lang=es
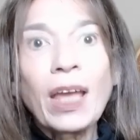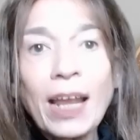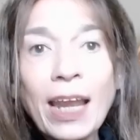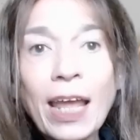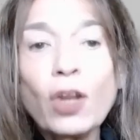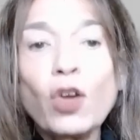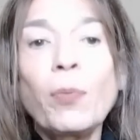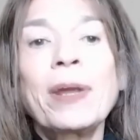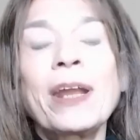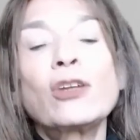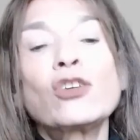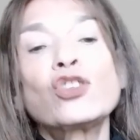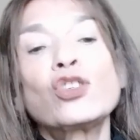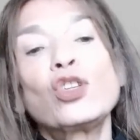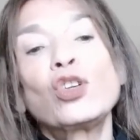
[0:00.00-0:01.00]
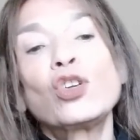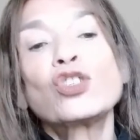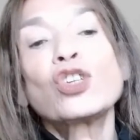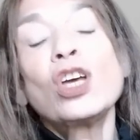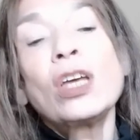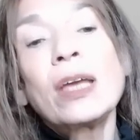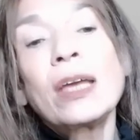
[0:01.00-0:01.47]
claro para
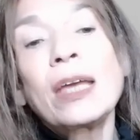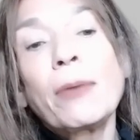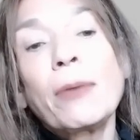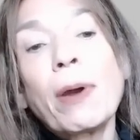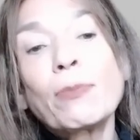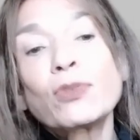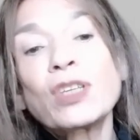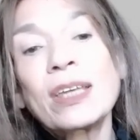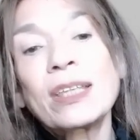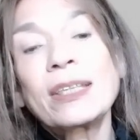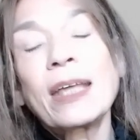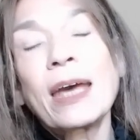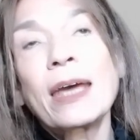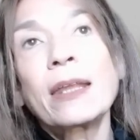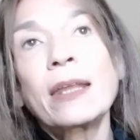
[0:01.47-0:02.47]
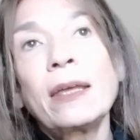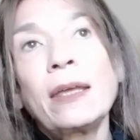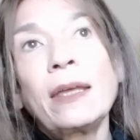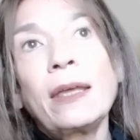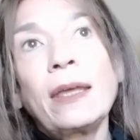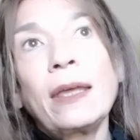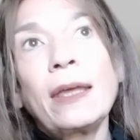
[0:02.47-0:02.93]
nosotros que vamos a estar
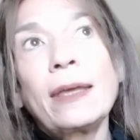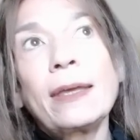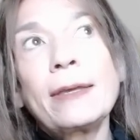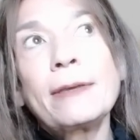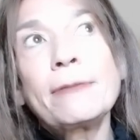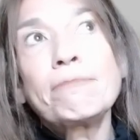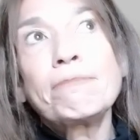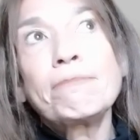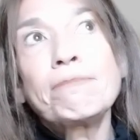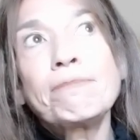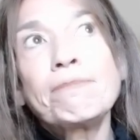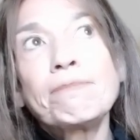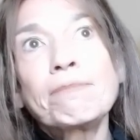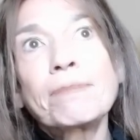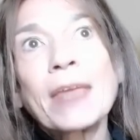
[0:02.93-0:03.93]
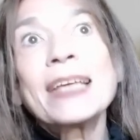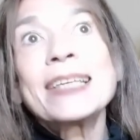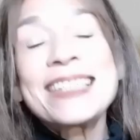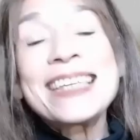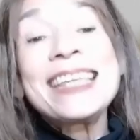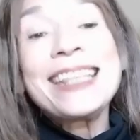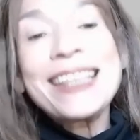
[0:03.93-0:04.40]
Em,
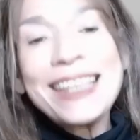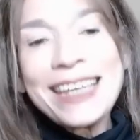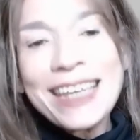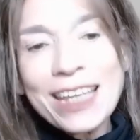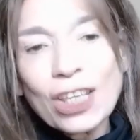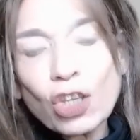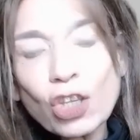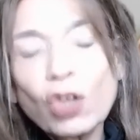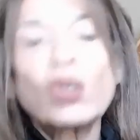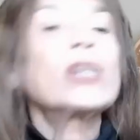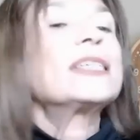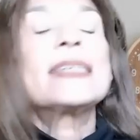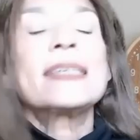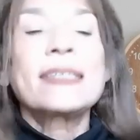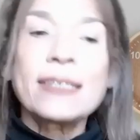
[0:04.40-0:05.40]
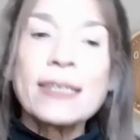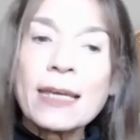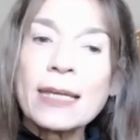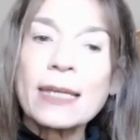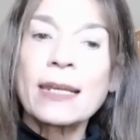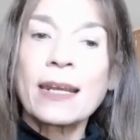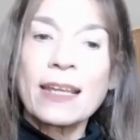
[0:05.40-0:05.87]
sintiendo ese
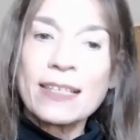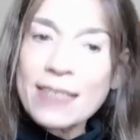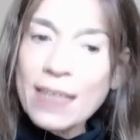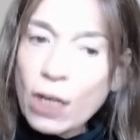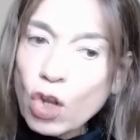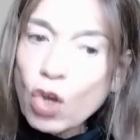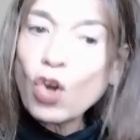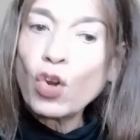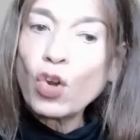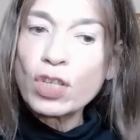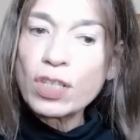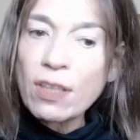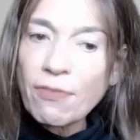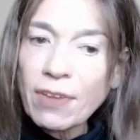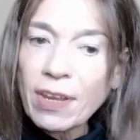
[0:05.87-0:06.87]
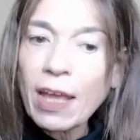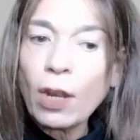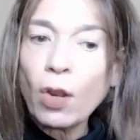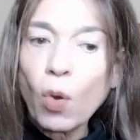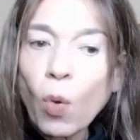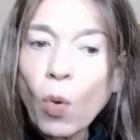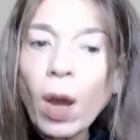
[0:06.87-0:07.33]
cierre, ese logro, ese
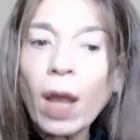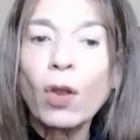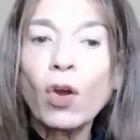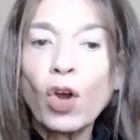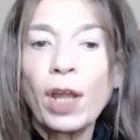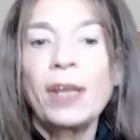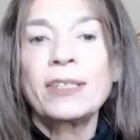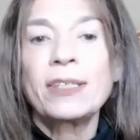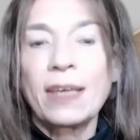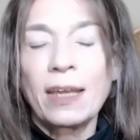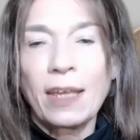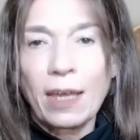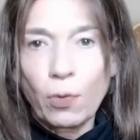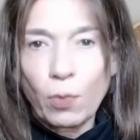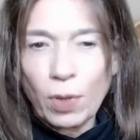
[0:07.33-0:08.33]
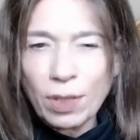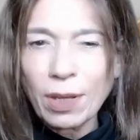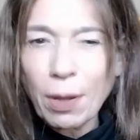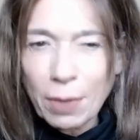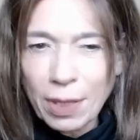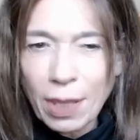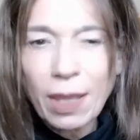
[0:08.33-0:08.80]
final o algo en esa área de
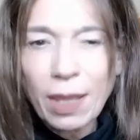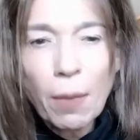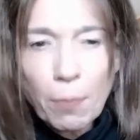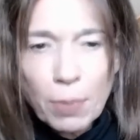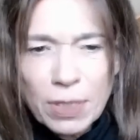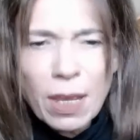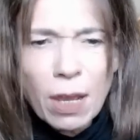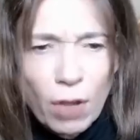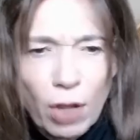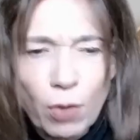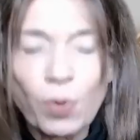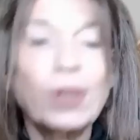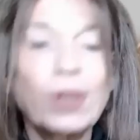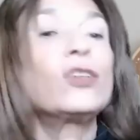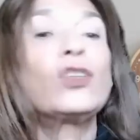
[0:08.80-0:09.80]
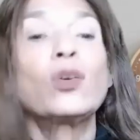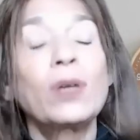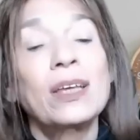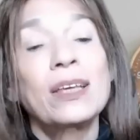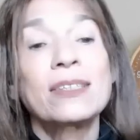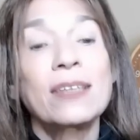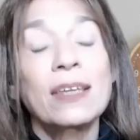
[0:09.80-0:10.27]
nuestra vida. Que después, ahora en un ratito,
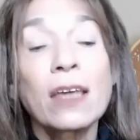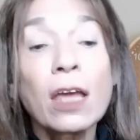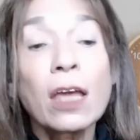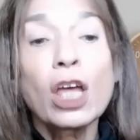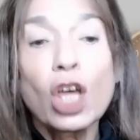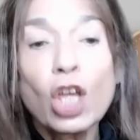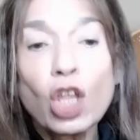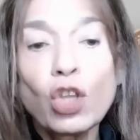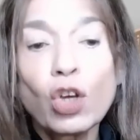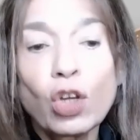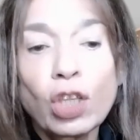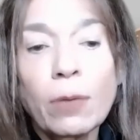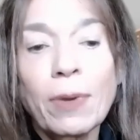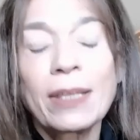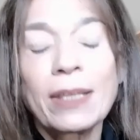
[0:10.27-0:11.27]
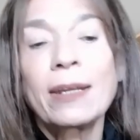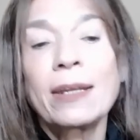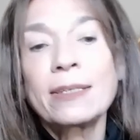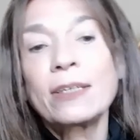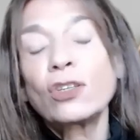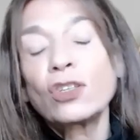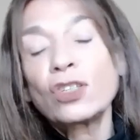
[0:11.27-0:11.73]
voy a decir dónde va a estar
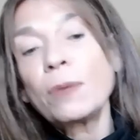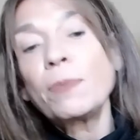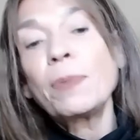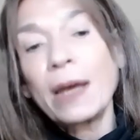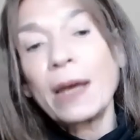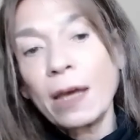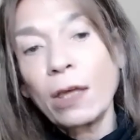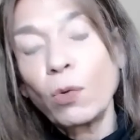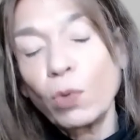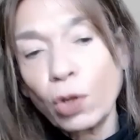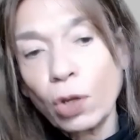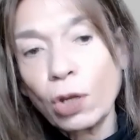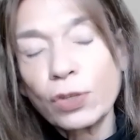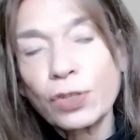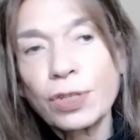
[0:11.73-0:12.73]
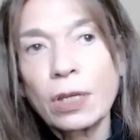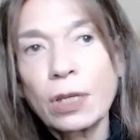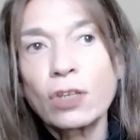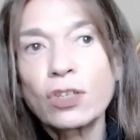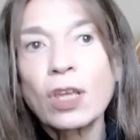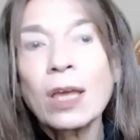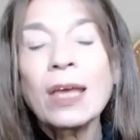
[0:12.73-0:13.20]
haciéndose para cada uno de los
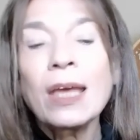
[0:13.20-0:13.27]
signos.